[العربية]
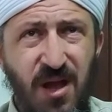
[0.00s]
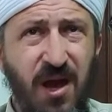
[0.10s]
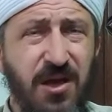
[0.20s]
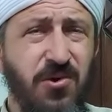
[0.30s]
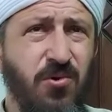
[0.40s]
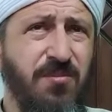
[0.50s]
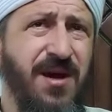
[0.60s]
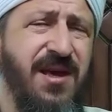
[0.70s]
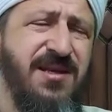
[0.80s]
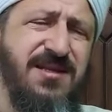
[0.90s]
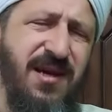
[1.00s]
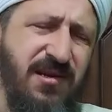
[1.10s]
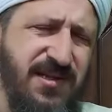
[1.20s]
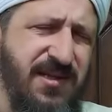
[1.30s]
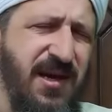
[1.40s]
أيهما يسأل
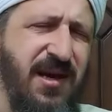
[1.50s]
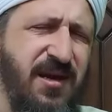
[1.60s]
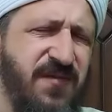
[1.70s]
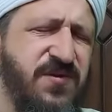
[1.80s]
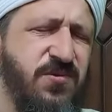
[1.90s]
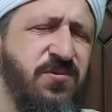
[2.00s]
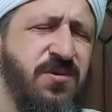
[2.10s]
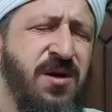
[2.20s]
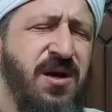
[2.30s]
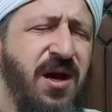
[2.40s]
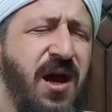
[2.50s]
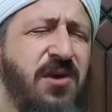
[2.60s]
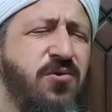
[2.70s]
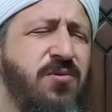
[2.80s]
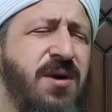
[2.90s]
السائل نفسه
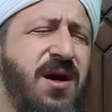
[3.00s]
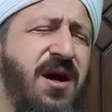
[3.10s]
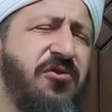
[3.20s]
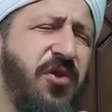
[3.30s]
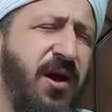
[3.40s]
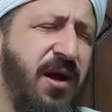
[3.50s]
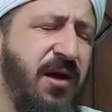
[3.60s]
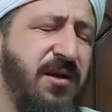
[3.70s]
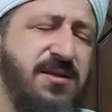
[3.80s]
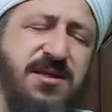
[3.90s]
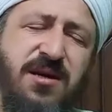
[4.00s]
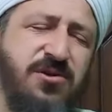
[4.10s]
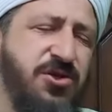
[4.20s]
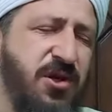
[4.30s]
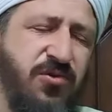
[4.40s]
أيهما أخطر على الإنسان
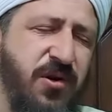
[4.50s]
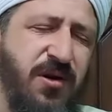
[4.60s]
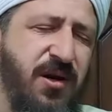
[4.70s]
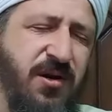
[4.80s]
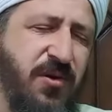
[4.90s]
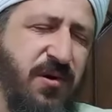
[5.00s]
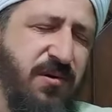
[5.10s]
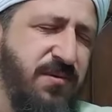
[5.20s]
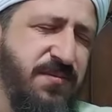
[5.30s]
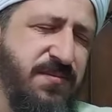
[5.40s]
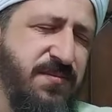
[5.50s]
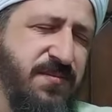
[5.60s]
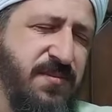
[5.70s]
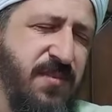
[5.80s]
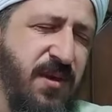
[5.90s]
الشيطان أخطر
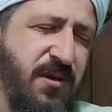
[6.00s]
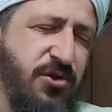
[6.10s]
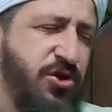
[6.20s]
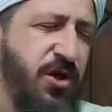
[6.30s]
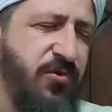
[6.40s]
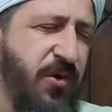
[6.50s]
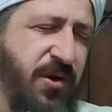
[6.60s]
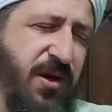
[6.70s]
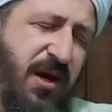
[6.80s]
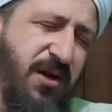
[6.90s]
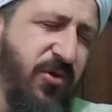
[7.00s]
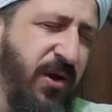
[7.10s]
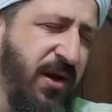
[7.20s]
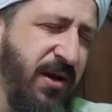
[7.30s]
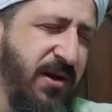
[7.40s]
الشيطان
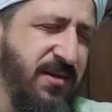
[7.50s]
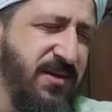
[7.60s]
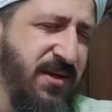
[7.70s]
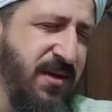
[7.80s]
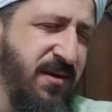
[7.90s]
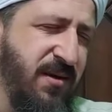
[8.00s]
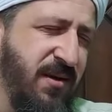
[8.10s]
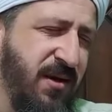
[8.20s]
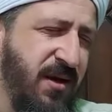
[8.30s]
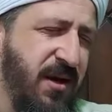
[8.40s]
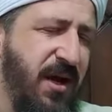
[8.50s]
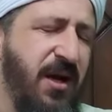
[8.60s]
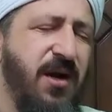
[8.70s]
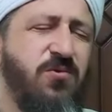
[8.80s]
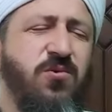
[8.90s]
أخطر على الإنسان
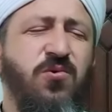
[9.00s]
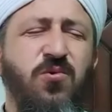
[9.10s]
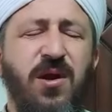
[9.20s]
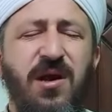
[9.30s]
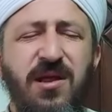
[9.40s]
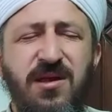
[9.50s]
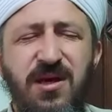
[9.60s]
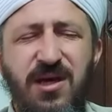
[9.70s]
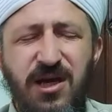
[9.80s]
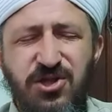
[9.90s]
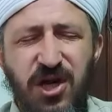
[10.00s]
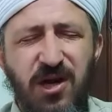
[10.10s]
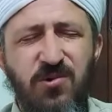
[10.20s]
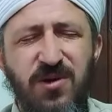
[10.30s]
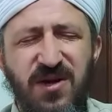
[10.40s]
لأنه هو الذي
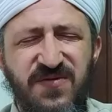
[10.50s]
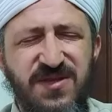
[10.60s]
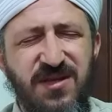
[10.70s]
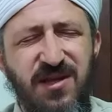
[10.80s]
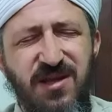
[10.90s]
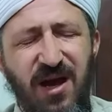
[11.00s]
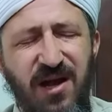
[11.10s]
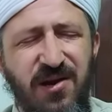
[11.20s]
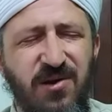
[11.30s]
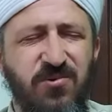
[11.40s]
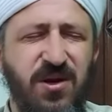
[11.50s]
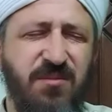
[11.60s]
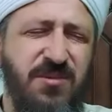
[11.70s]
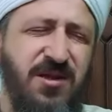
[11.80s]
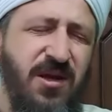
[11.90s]
يجعل النفس تتحرك
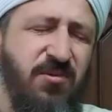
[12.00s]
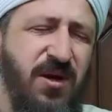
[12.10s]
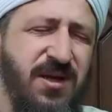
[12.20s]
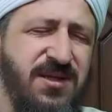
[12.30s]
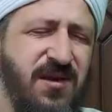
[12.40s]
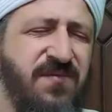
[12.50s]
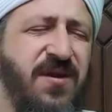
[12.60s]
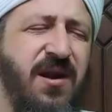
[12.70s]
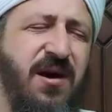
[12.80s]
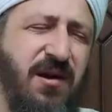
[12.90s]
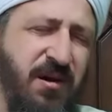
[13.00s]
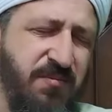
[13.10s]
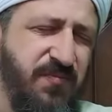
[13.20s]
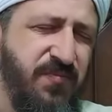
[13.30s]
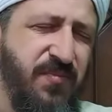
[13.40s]
يمنة ويسرى في الأغلب
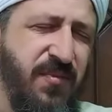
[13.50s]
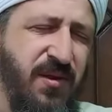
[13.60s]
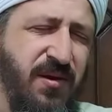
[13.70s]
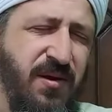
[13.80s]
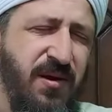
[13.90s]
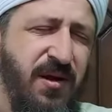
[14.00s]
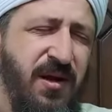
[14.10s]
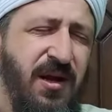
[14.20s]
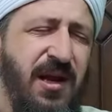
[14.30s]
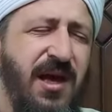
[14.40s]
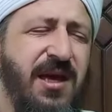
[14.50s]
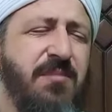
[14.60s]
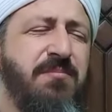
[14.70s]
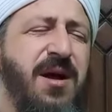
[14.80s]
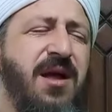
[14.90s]

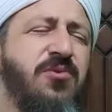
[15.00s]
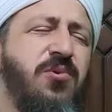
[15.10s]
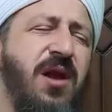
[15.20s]
لكن بعض